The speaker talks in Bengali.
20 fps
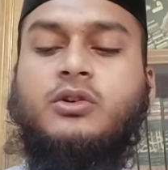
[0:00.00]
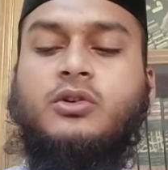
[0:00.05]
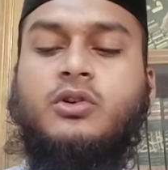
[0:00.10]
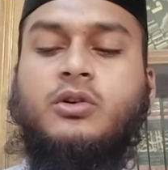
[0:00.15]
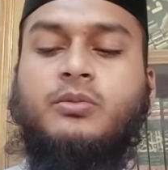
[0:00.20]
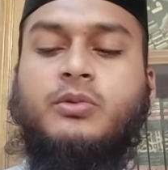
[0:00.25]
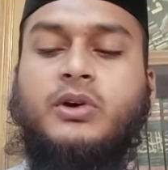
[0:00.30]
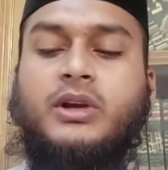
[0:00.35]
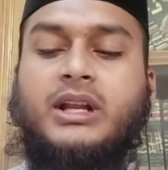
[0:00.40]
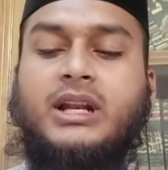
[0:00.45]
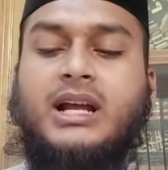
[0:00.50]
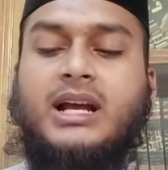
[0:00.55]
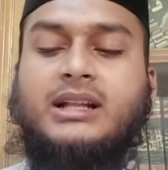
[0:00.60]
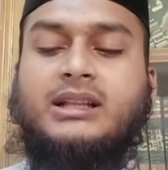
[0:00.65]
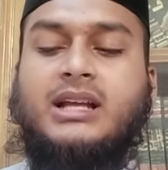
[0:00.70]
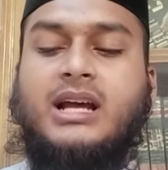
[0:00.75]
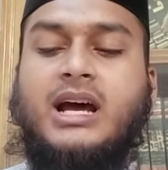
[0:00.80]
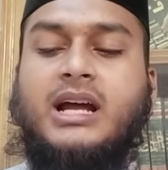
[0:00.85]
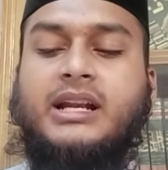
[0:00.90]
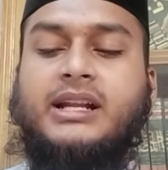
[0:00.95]
কোনো মহিলা
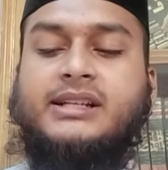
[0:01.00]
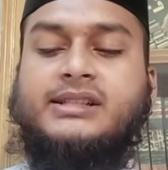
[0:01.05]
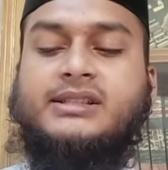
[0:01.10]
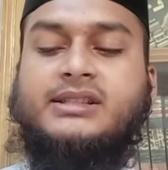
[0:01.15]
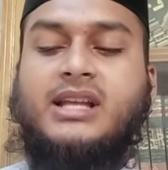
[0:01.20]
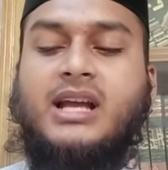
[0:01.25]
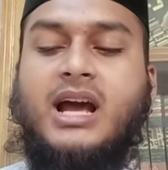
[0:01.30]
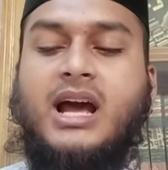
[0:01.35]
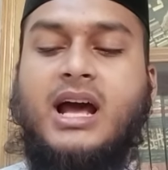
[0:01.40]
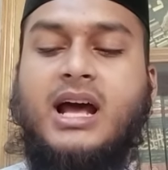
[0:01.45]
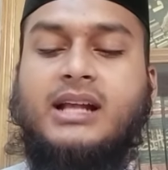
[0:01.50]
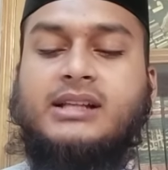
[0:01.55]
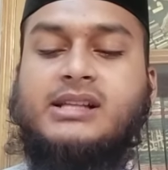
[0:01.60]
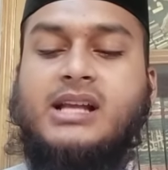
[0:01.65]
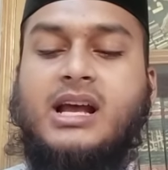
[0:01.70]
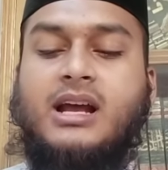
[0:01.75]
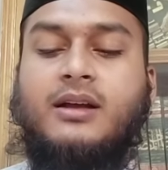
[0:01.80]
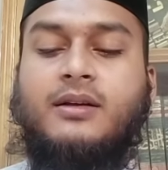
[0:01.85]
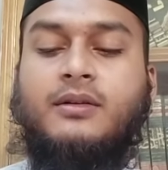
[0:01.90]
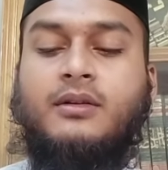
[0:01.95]
তাহার
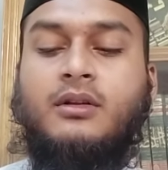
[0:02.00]
ইস্তেহাজা